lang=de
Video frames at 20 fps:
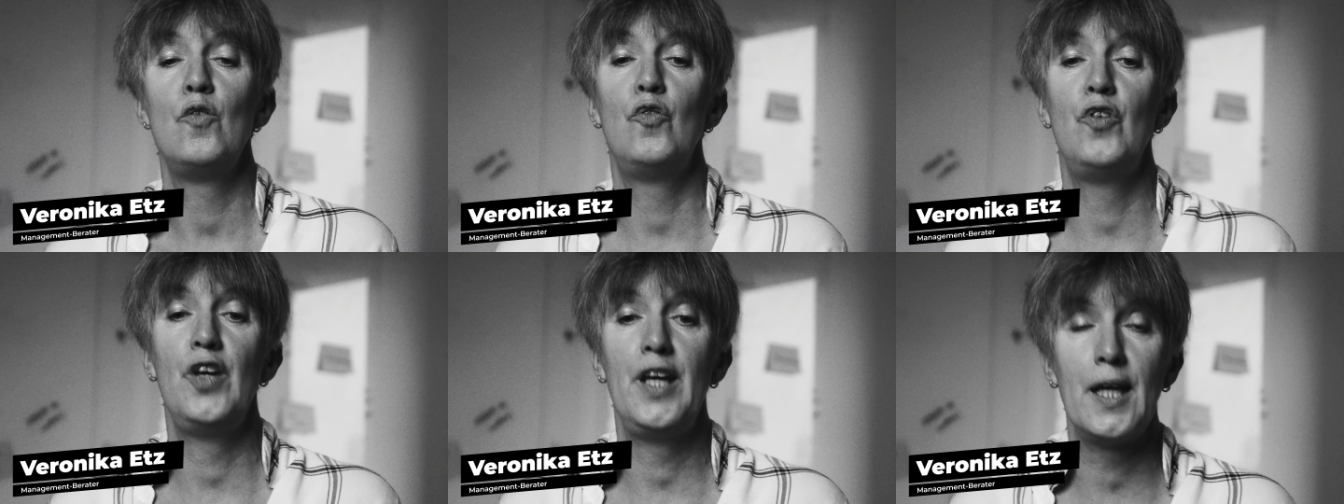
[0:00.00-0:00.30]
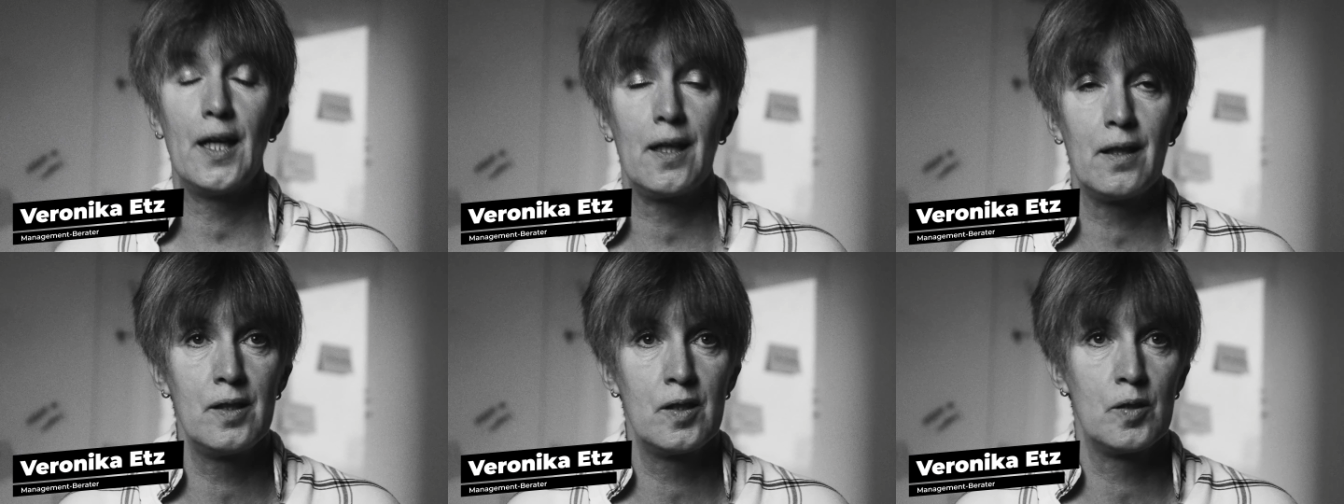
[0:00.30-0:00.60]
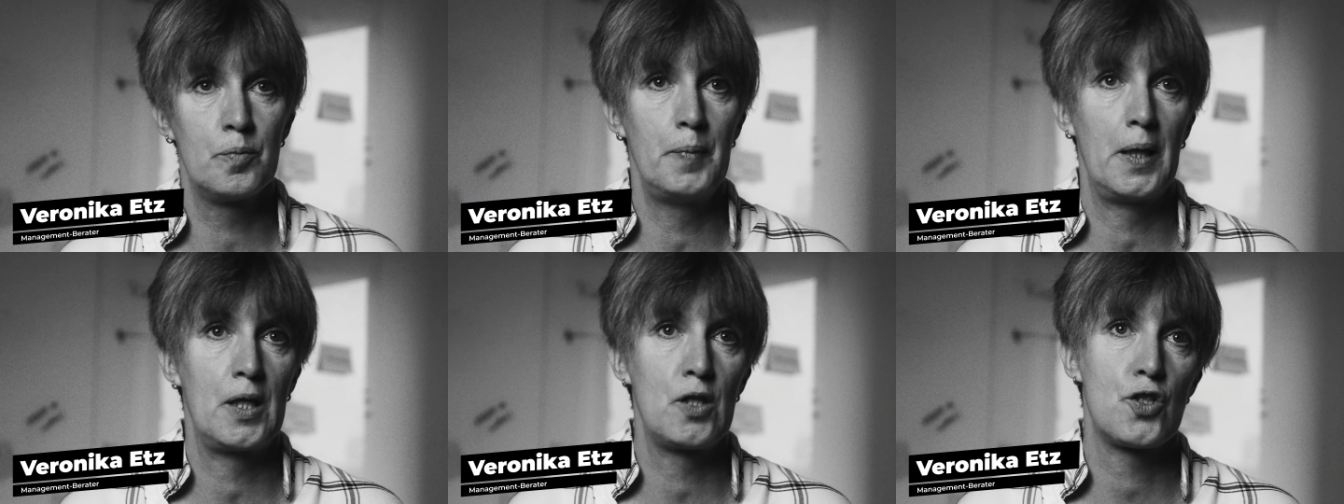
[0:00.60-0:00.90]

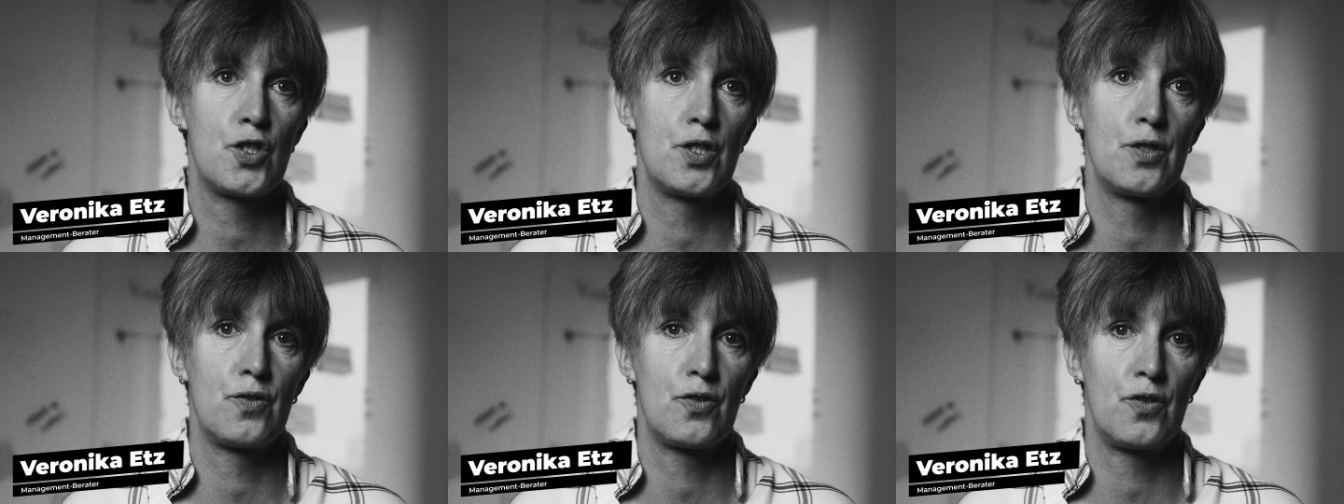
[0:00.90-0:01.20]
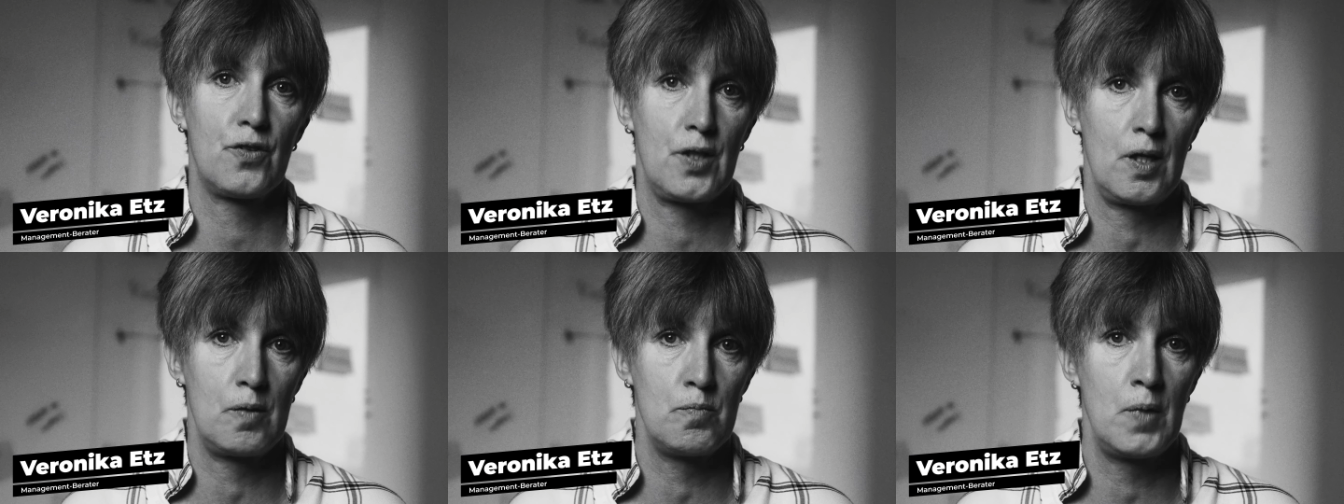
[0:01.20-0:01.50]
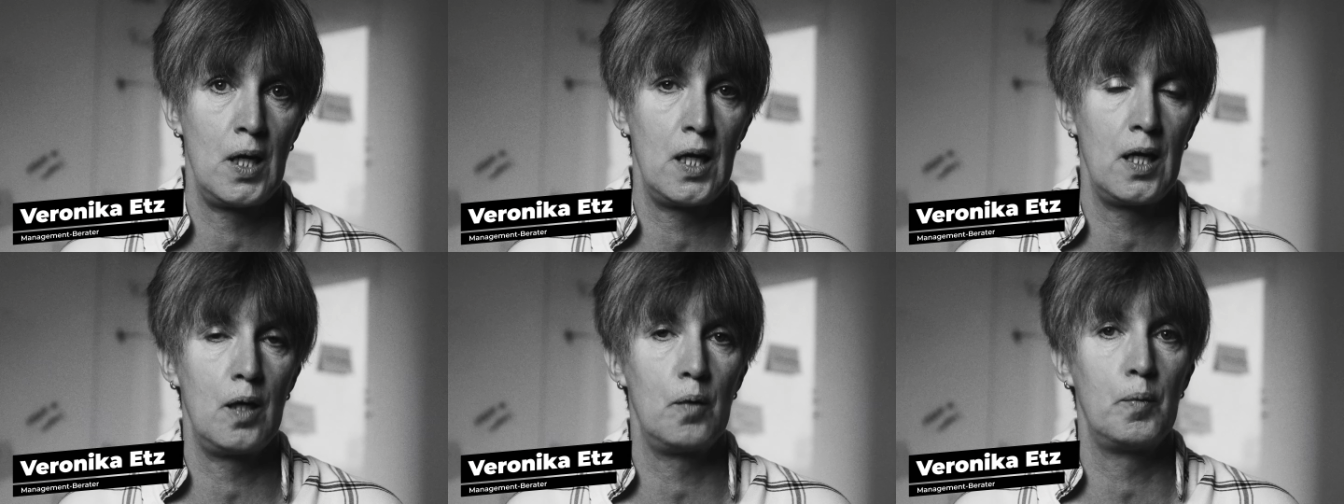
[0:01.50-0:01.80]
während Menschen
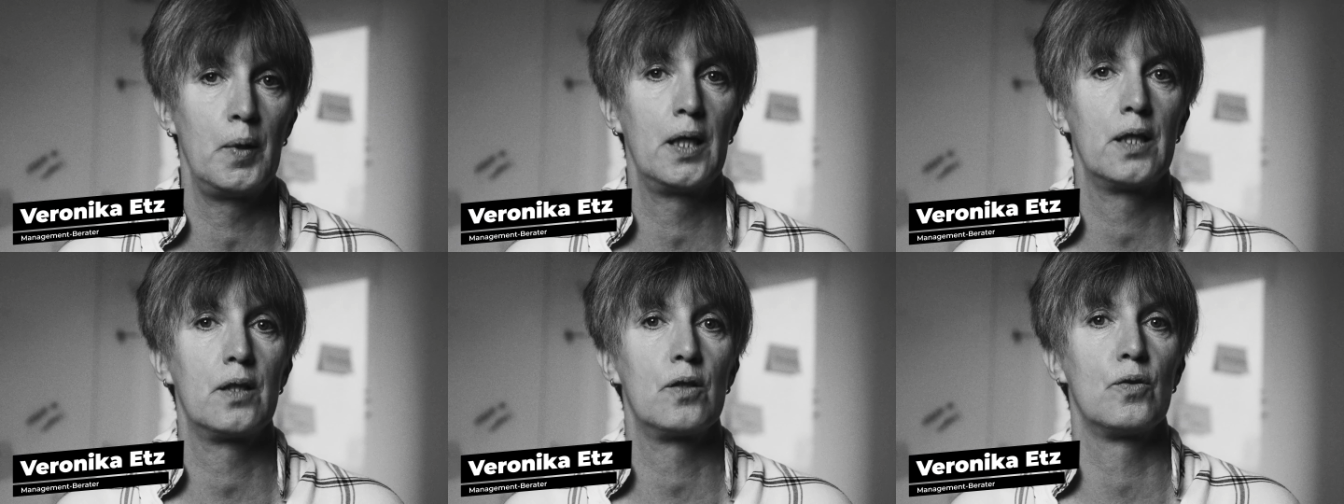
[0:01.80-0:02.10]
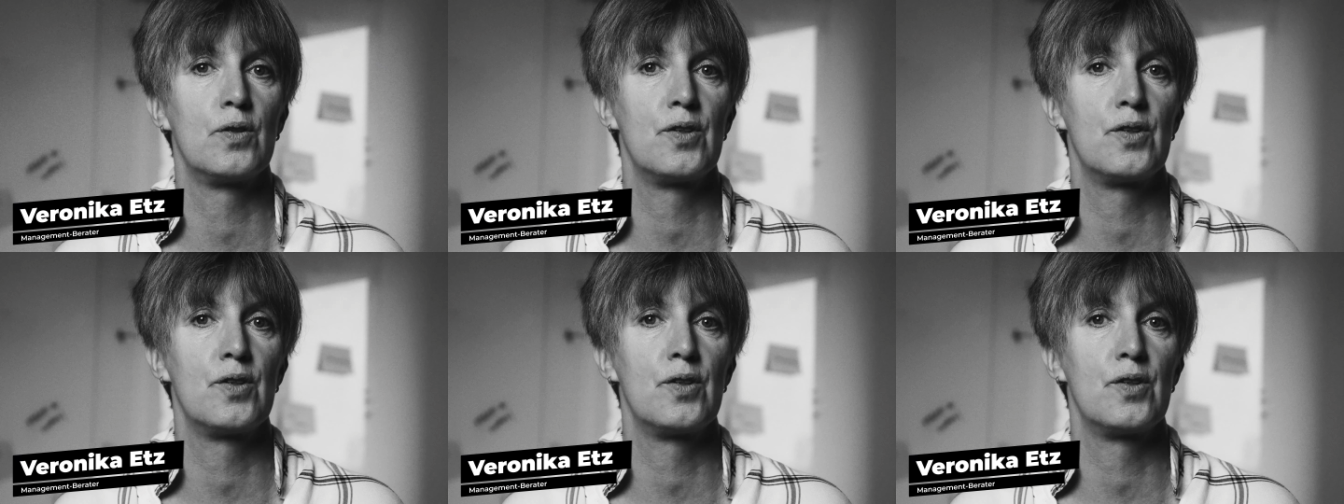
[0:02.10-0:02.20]
zusammenarbeiten